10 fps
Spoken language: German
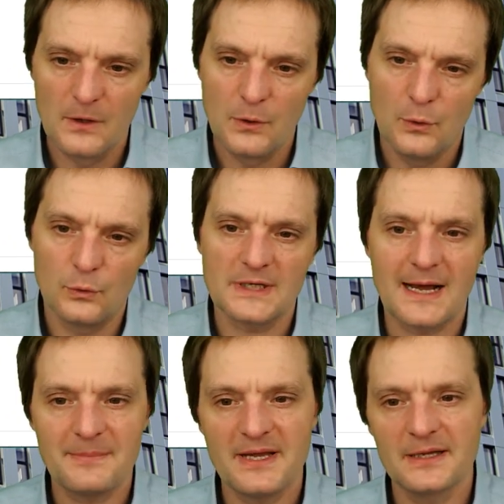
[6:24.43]
Und
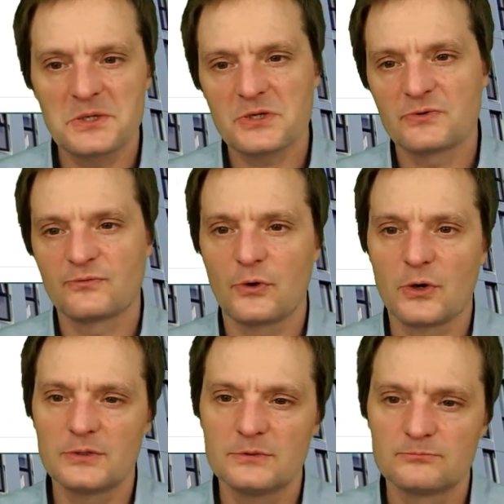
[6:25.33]
abhängig
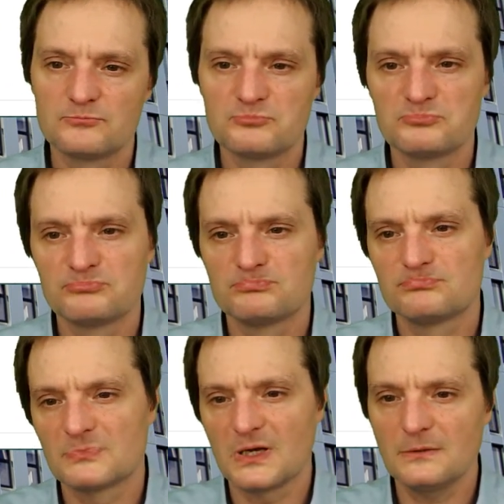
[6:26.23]
von
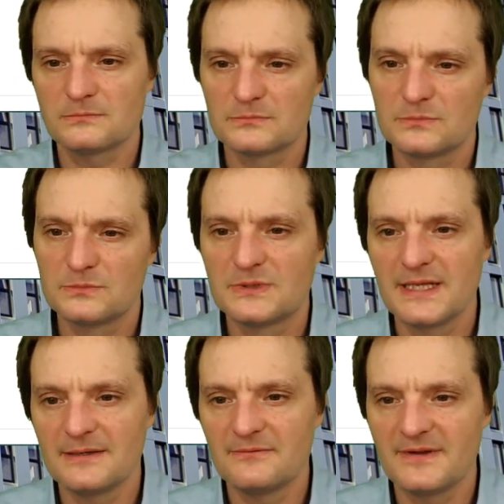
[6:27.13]
ja,
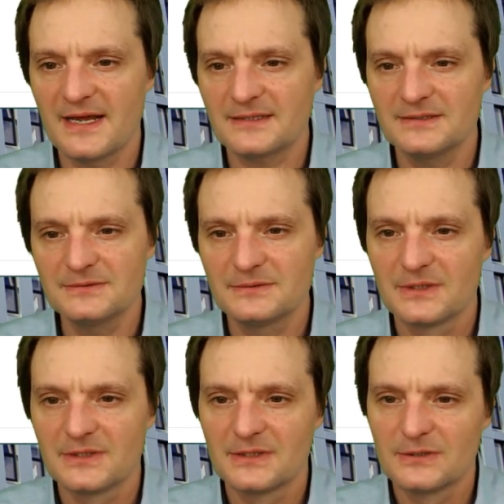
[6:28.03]
den Werten
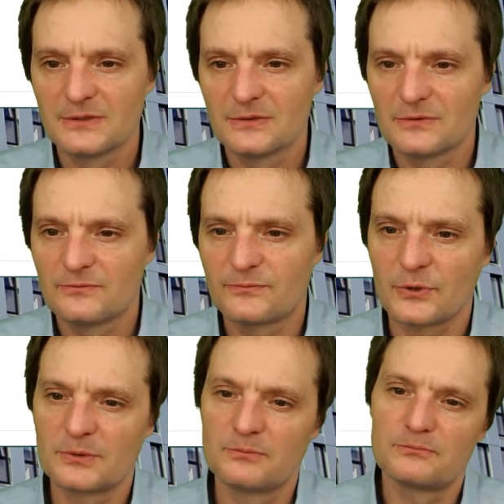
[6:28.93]

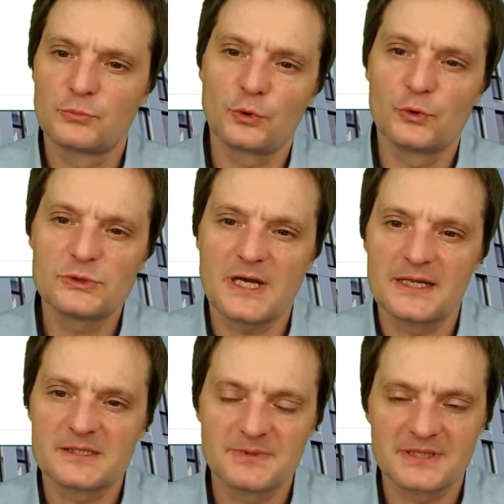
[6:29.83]
von Größe
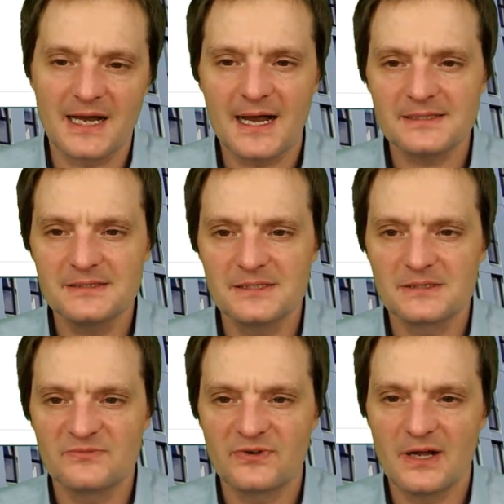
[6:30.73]
eines Betrages in
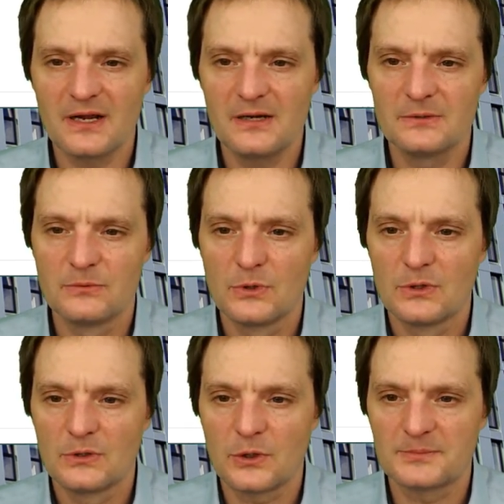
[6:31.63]
diesem Fall,
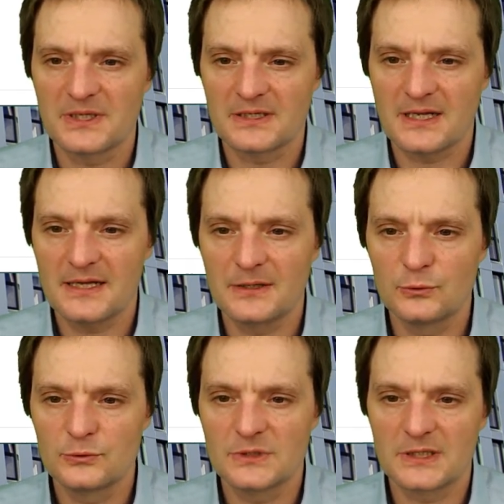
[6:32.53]
ob der kleiner
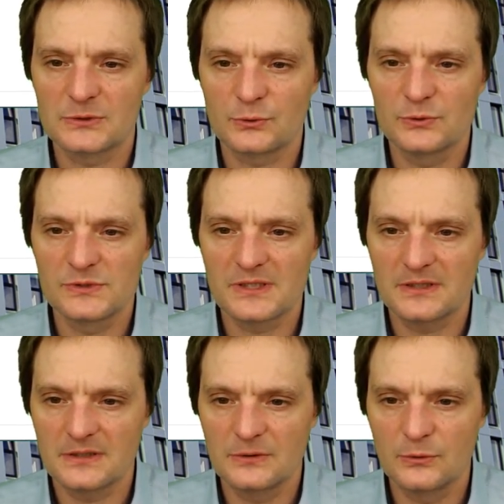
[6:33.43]
100, größer
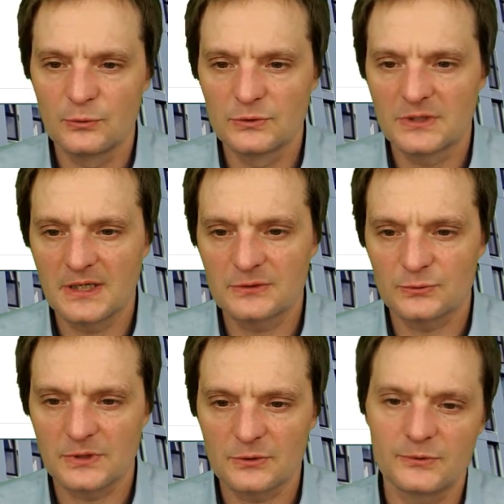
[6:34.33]
100
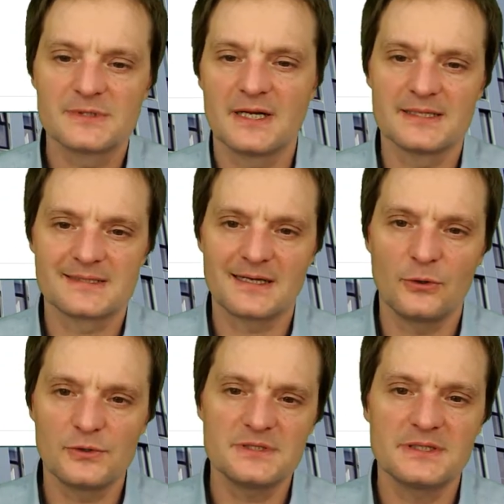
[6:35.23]
oder größer als
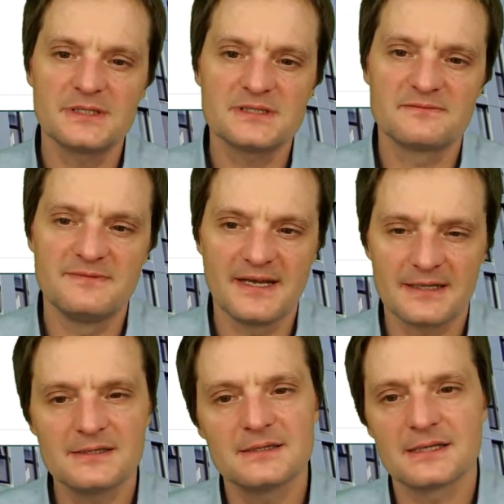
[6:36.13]
1000 ist,
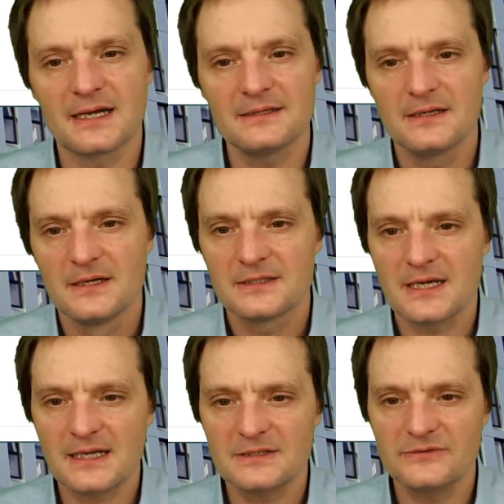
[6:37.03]
werden dann die
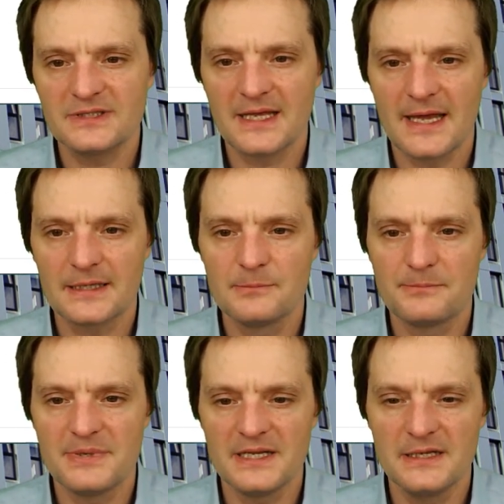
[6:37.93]
Aktivitäten
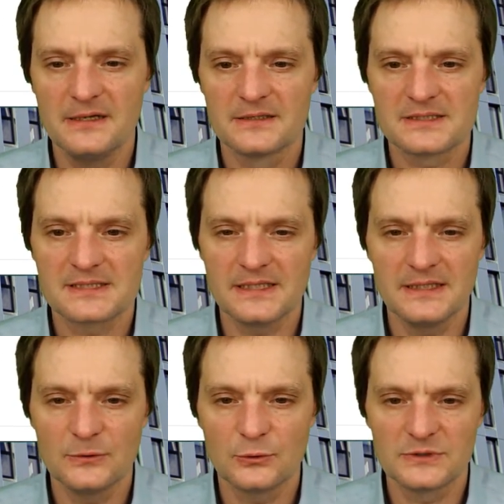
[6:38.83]
B, C
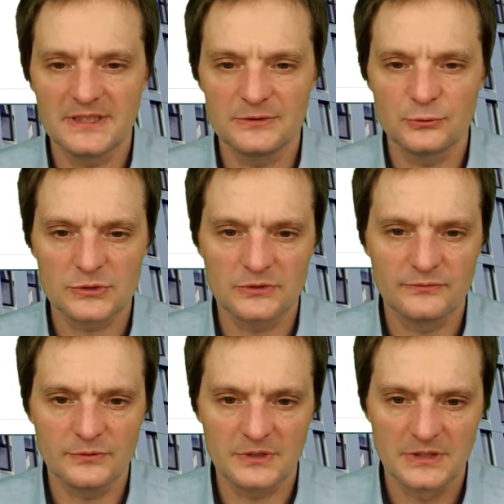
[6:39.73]
und D
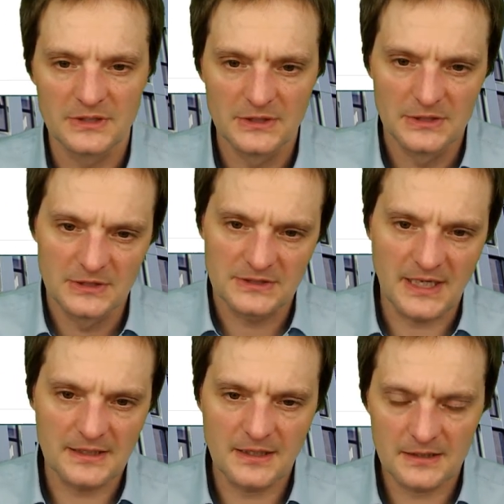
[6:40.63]
durchgeführt.
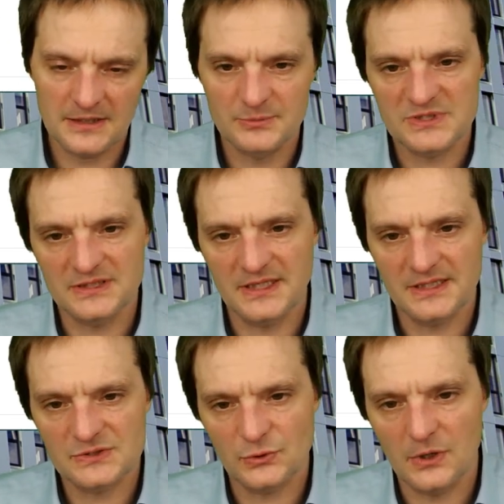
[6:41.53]
Danach gibt es ein
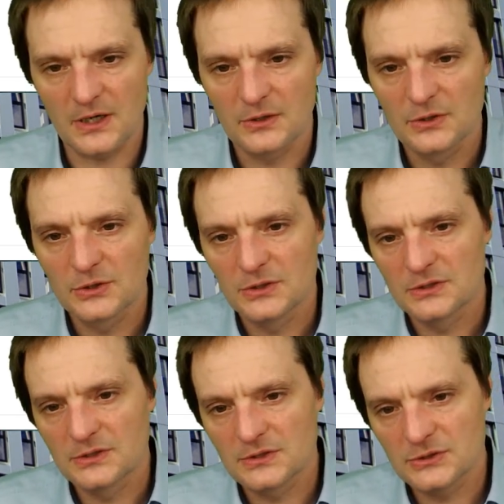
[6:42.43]
XOR
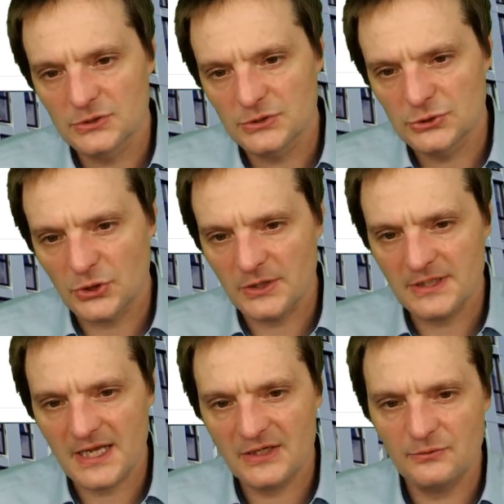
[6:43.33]
Join
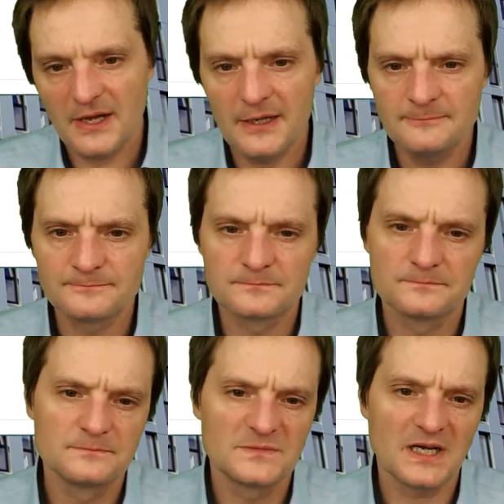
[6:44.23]
Gateway,
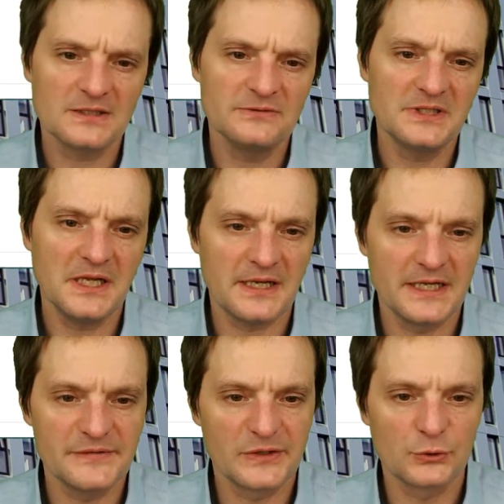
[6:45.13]
die Aktivität
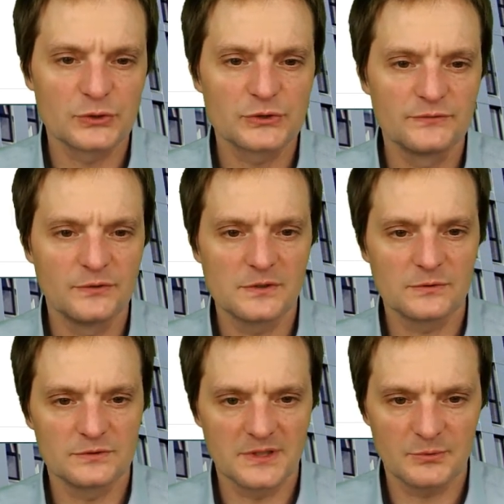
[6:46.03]
E wird durchgeführt
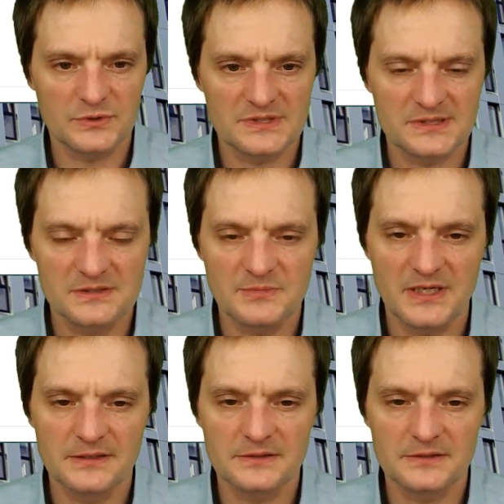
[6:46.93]
und der Prozess ist beendet.